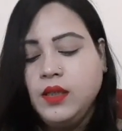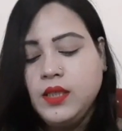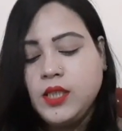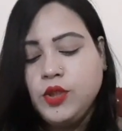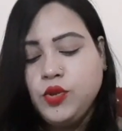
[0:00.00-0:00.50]

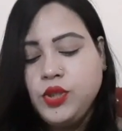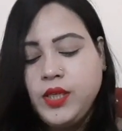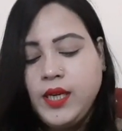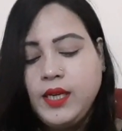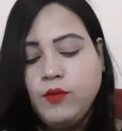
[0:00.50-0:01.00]
इसका जो
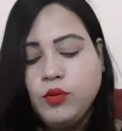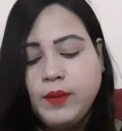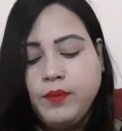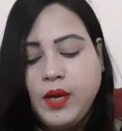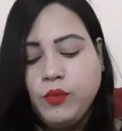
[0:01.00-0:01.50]
शेड है वो थोड़ा
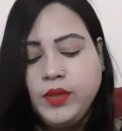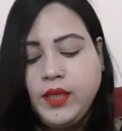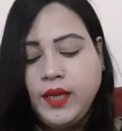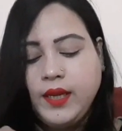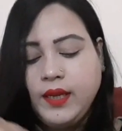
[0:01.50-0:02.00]
ब्राउनी
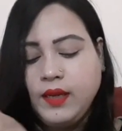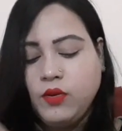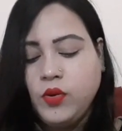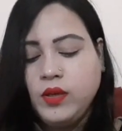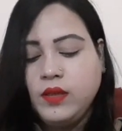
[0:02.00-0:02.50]
है
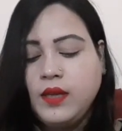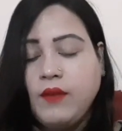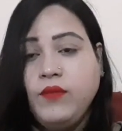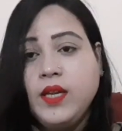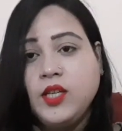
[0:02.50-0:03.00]
और
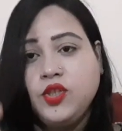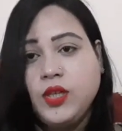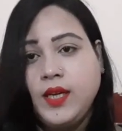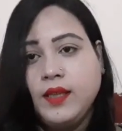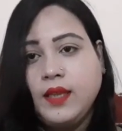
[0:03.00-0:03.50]
काफ़ी
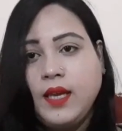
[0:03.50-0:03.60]
अच्छा लगता